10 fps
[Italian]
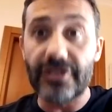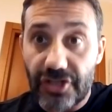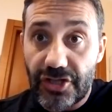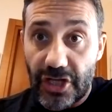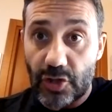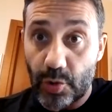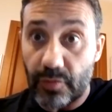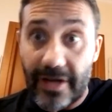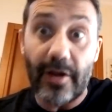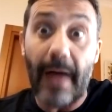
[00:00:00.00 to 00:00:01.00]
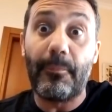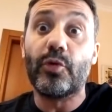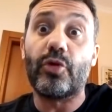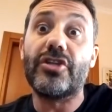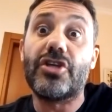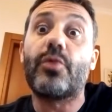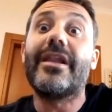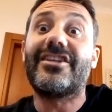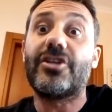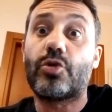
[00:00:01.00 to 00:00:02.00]
Gesù, quello, appunto gli dice
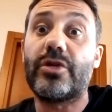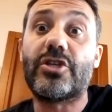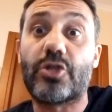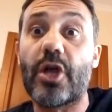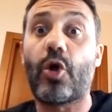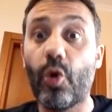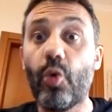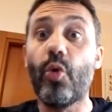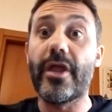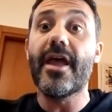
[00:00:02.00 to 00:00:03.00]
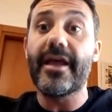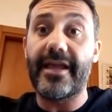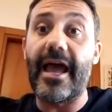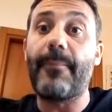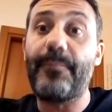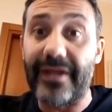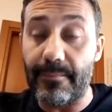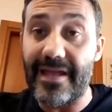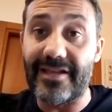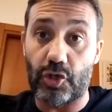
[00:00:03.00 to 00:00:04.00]
quello è Gesù Cristo, è colui che ha
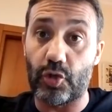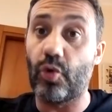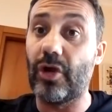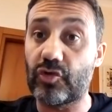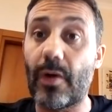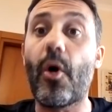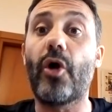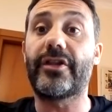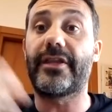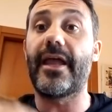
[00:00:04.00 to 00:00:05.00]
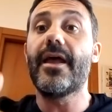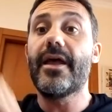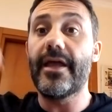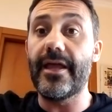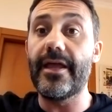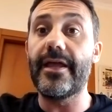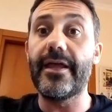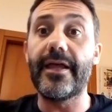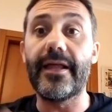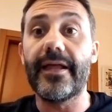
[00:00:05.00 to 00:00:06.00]
permesso con la sua morte
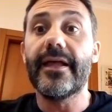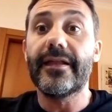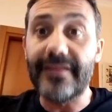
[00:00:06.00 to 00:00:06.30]
eh,